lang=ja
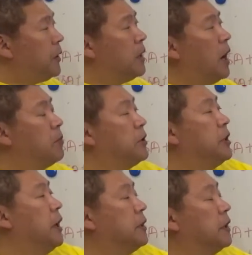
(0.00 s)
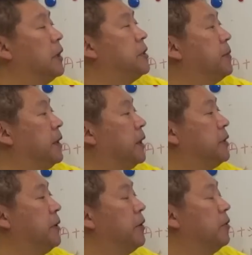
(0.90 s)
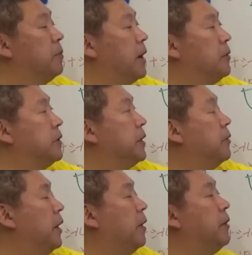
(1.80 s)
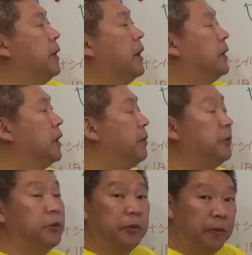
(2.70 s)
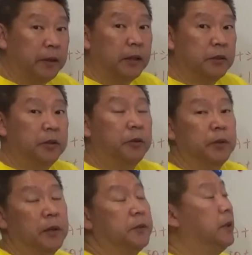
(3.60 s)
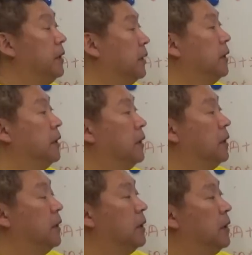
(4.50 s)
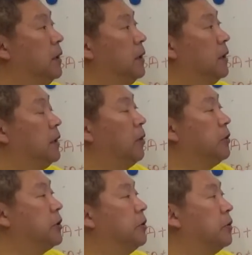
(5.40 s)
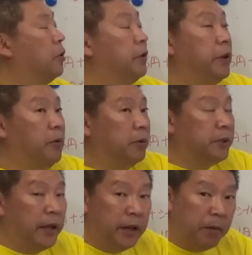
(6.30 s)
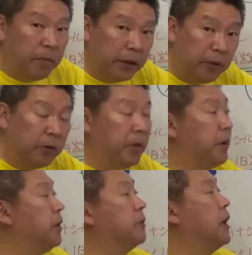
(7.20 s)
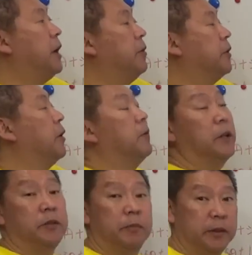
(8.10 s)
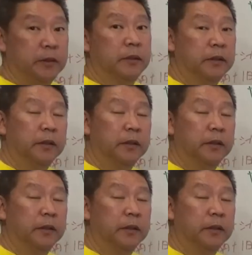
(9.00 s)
株式会社立花隆は 44,500 円で買んでれば越智君に渡すってことなんですね。で、越智君のところに 5,000 円までの値引きの裁量権を渡します。